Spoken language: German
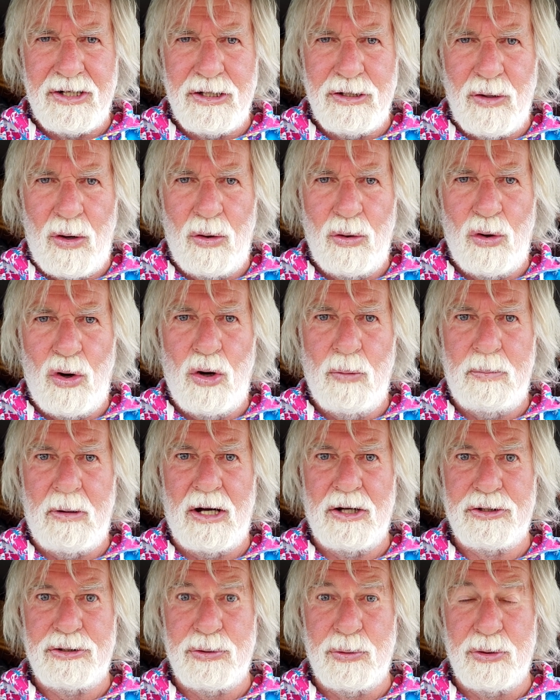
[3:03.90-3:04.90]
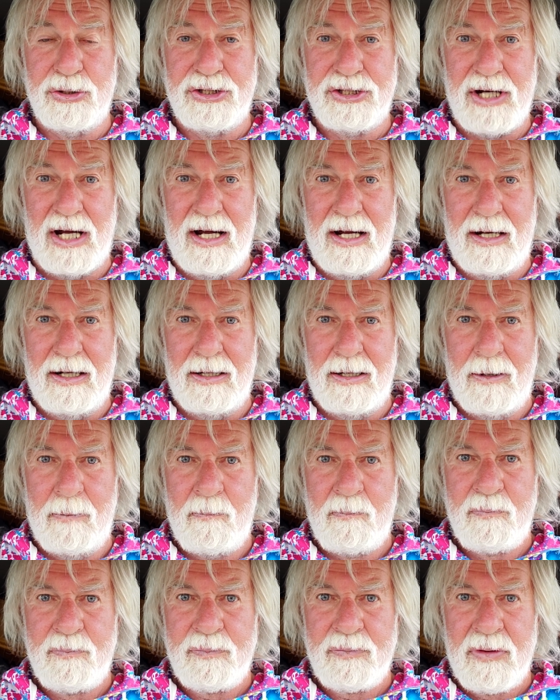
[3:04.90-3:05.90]
in Europa total
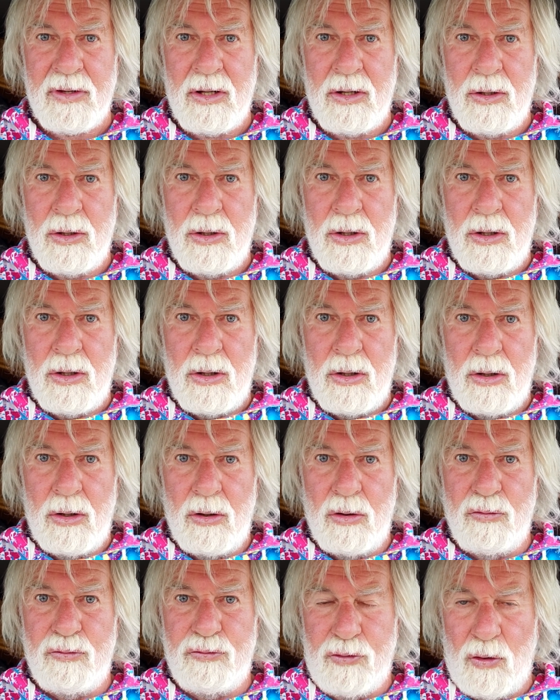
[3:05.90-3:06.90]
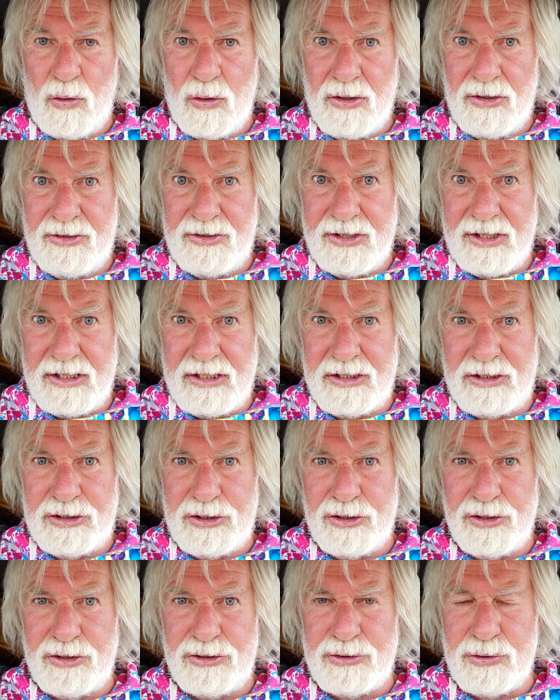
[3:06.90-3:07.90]
äh, voll sind,
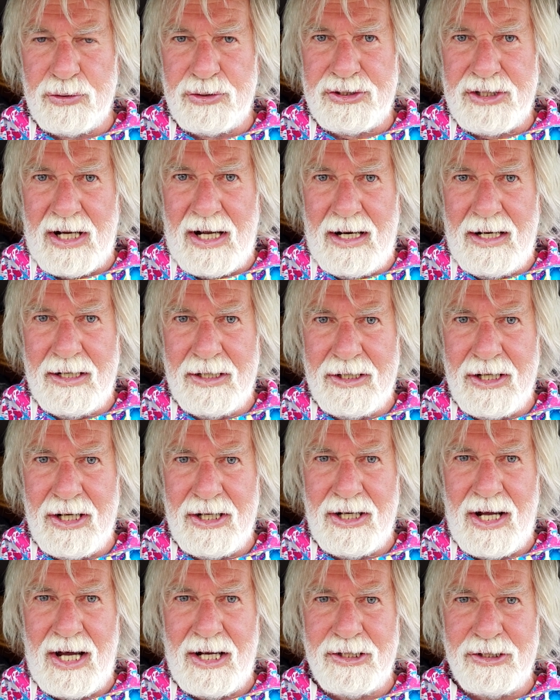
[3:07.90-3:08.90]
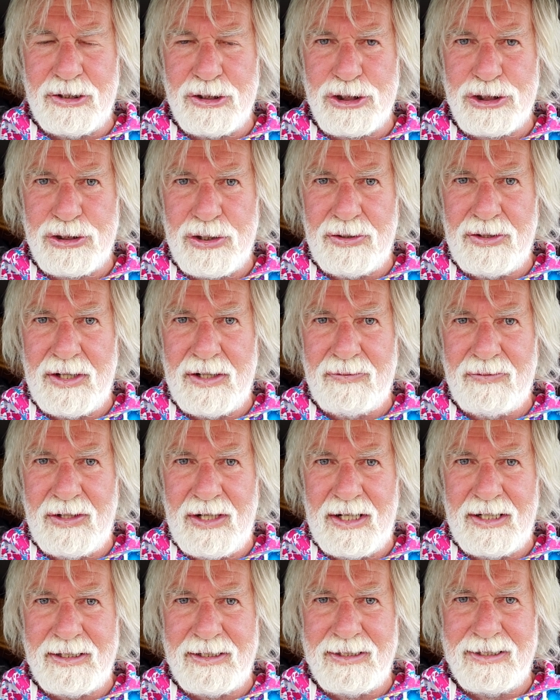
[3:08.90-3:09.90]
äh, total gerne angesteuert
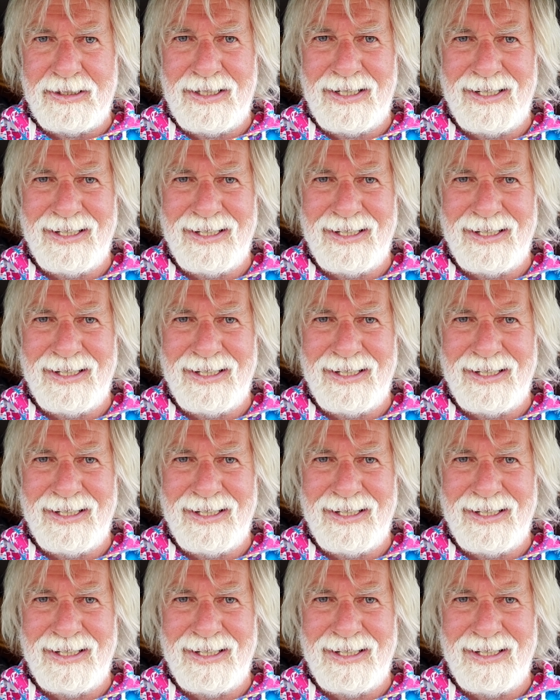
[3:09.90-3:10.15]
werden.